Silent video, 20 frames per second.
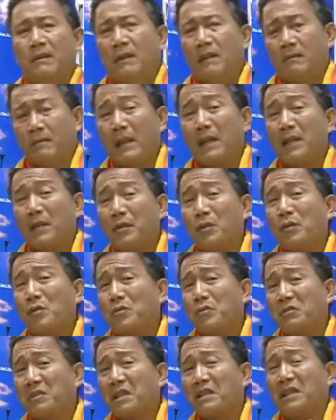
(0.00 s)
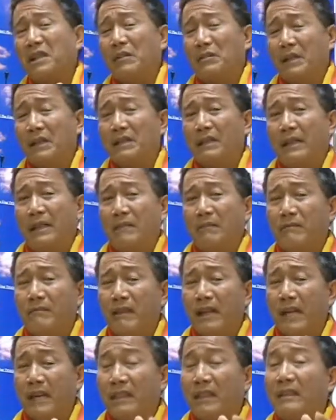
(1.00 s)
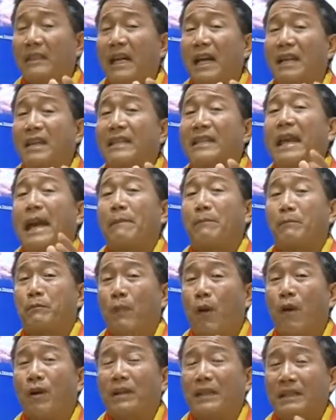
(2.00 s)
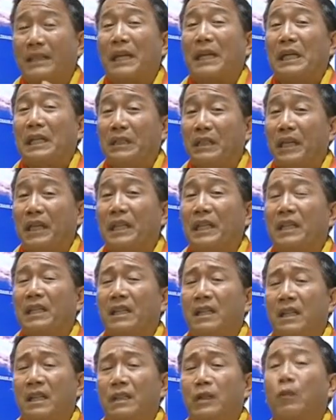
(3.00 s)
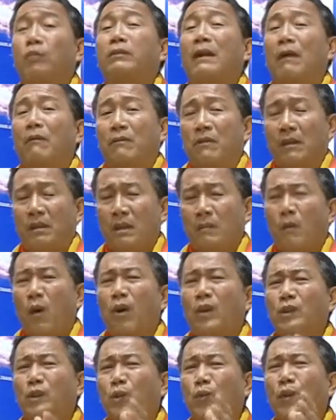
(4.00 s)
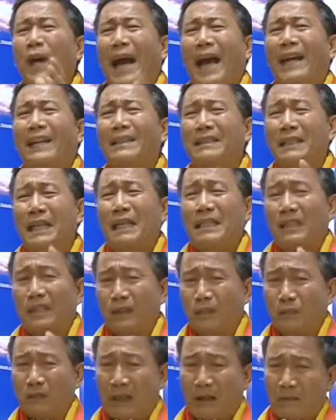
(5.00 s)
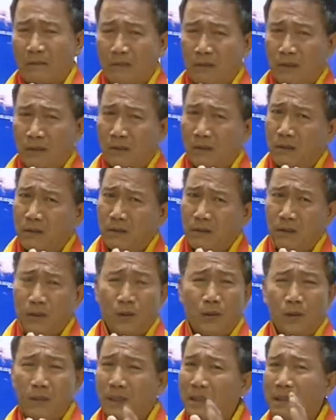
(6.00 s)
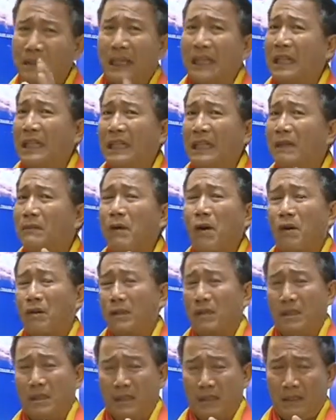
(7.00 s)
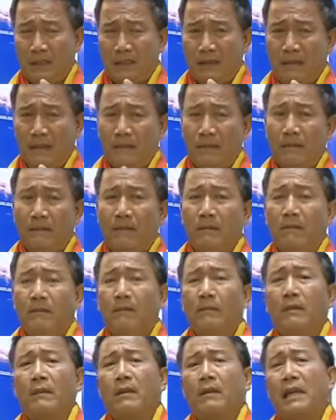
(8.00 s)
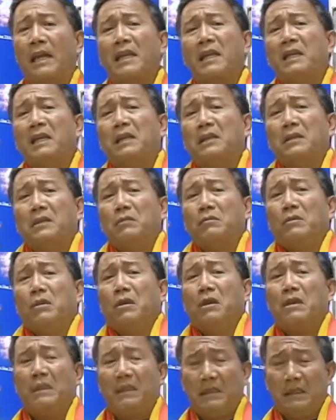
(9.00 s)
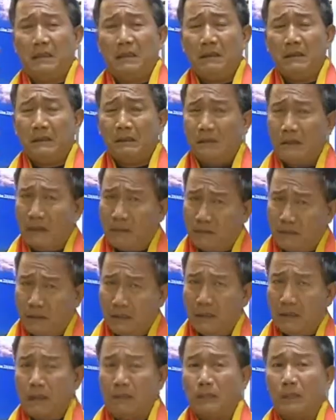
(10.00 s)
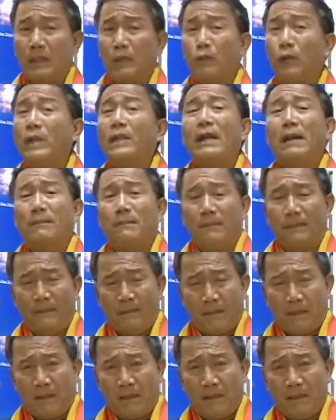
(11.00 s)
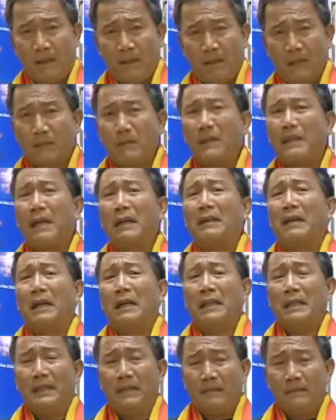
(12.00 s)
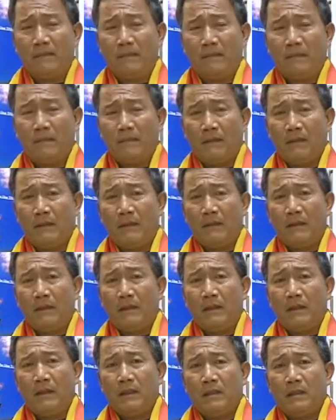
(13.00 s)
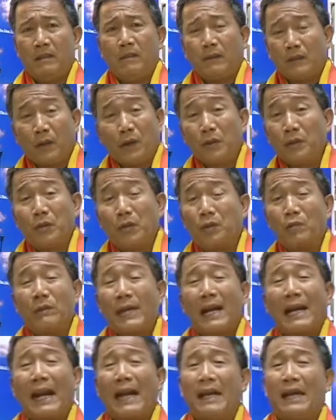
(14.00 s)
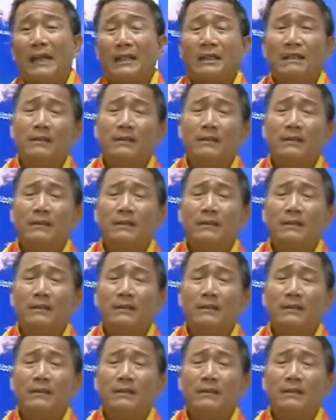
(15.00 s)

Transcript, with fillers: bây giờ tôi có rất nhiều kinh nghiệm về vấn đề dẹp bọn kỳ thị chúng tộc bọn du đảng kỳ thị chúng tộc tôi rất kỳ cái bọn đó tại vì chúng nó là những đứa mà bị quỷ nhập tôi mới kỳ thị nhưng mà tôi thì tôi không ghét ai hết